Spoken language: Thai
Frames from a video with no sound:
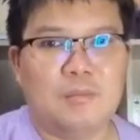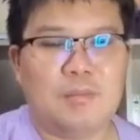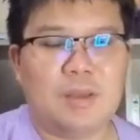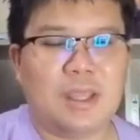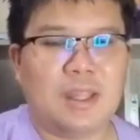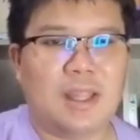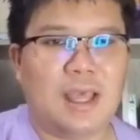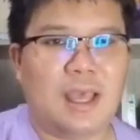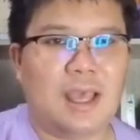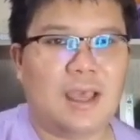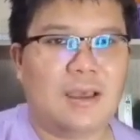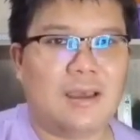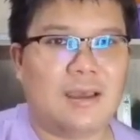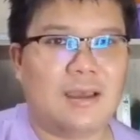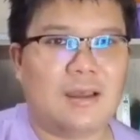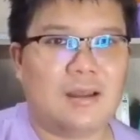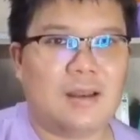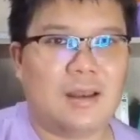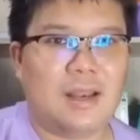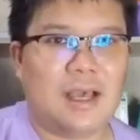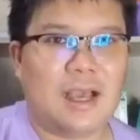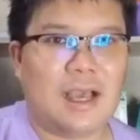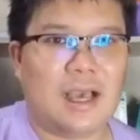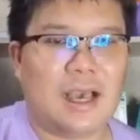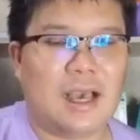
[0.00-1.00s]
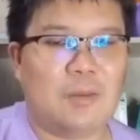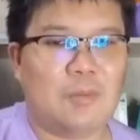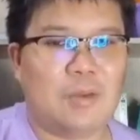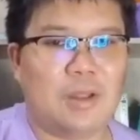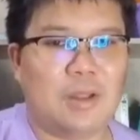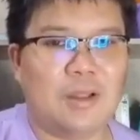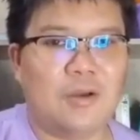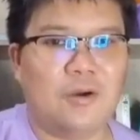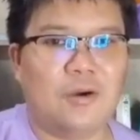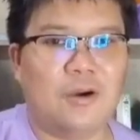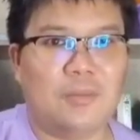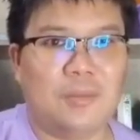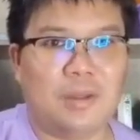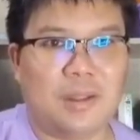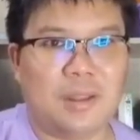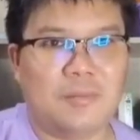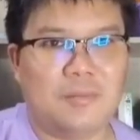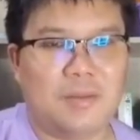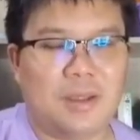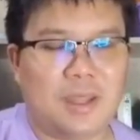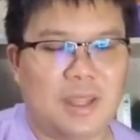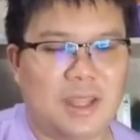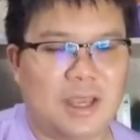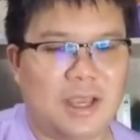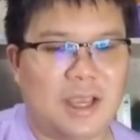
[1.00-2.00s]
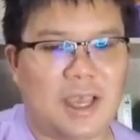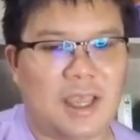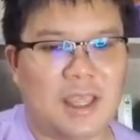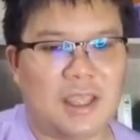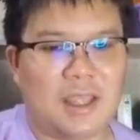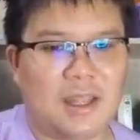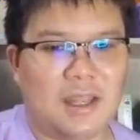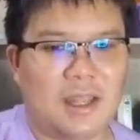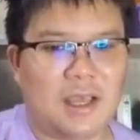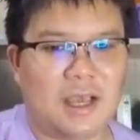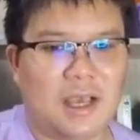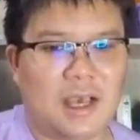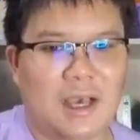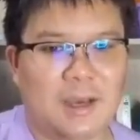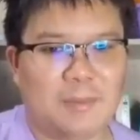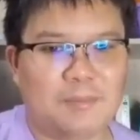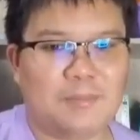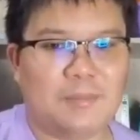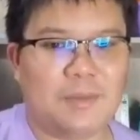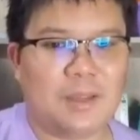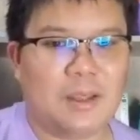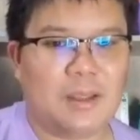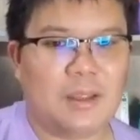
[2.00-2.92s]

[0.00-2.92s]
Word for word: ปีหน้าราคาบิตคอยมันจะเป็นยังไงนะครับ